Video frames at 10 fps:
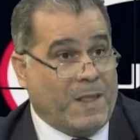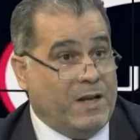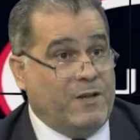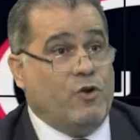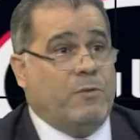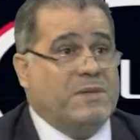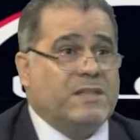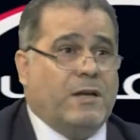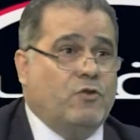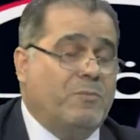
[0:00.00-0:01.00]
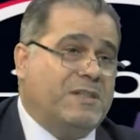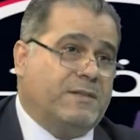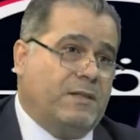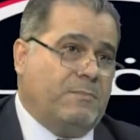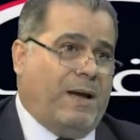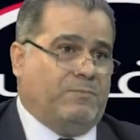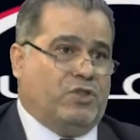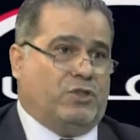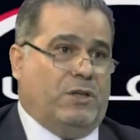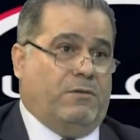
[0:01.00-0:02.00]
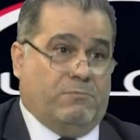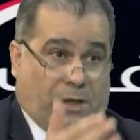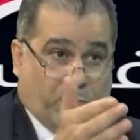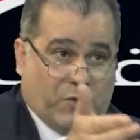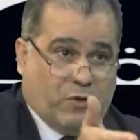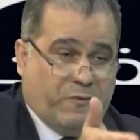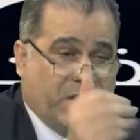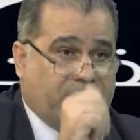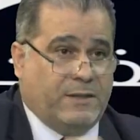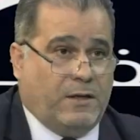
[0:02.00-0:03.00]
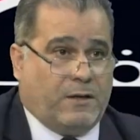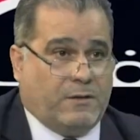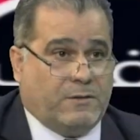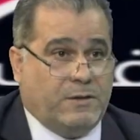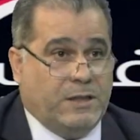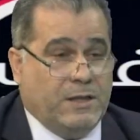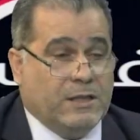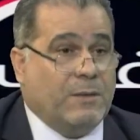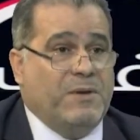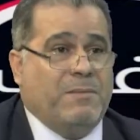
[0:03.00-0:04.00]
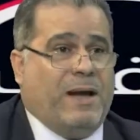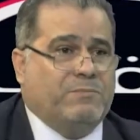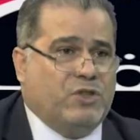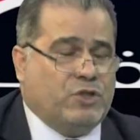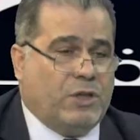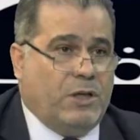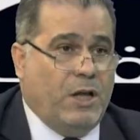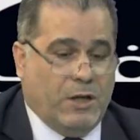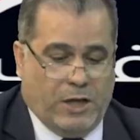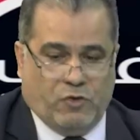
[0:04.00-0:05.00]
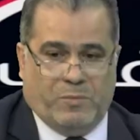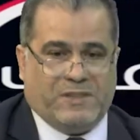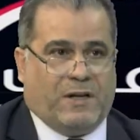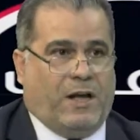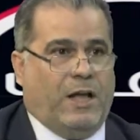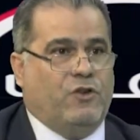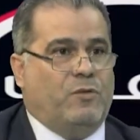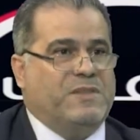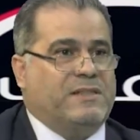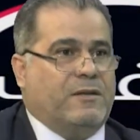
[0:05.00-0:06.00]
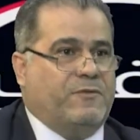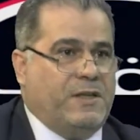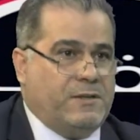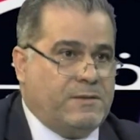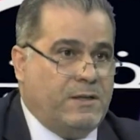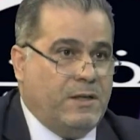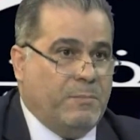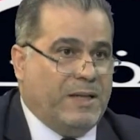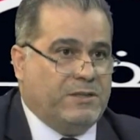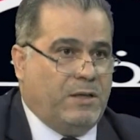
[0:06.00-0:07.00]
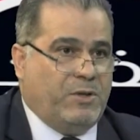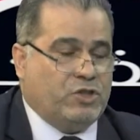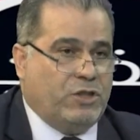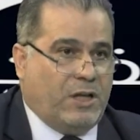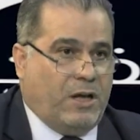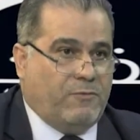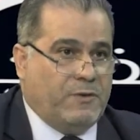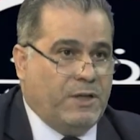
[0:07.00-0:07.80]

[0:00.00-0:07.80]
اليوم مثلا نمر صغيره ما عم تشتغل نعم، بقصد فيها السيارات طب ليه ما عم تشتغل لانه بصراحه اليوم السيرفيس بقدر ب 20000